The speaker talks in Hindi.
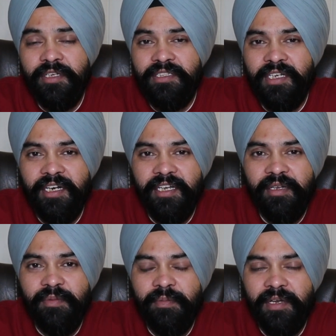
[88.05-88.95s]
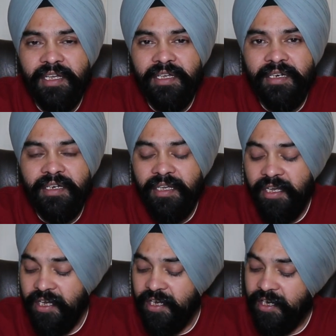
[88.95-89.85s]
किस कैटेगरी में अप्लाई कर रहे
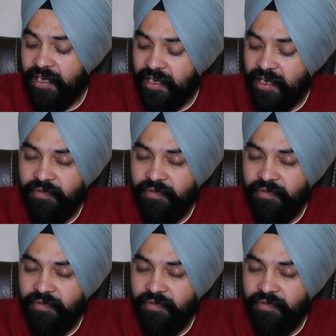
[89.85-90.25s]
हैं इनका